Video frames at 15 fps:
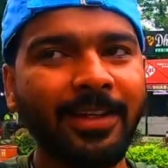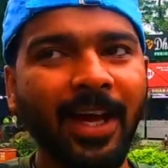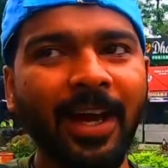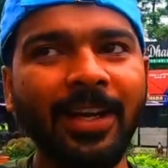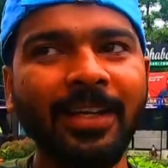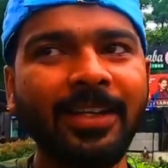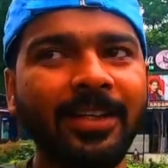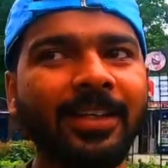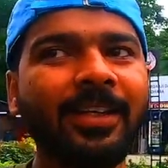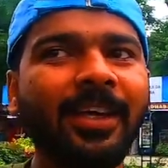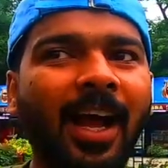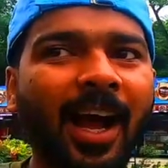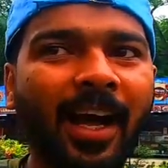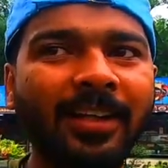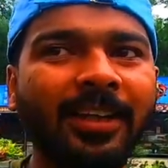यानी कि
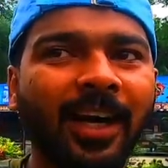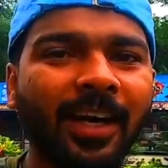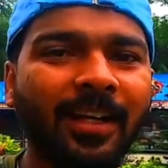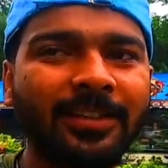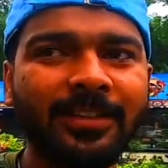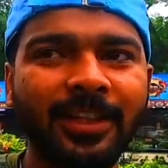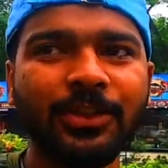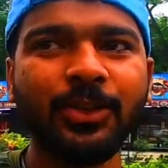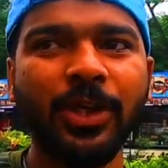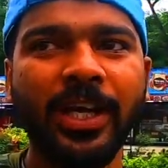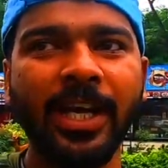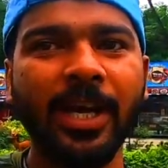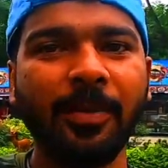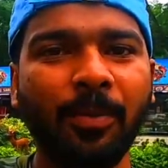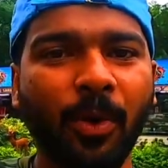आधा रास्ता जो
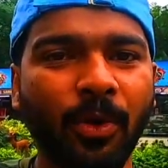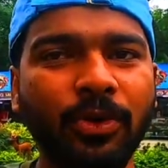है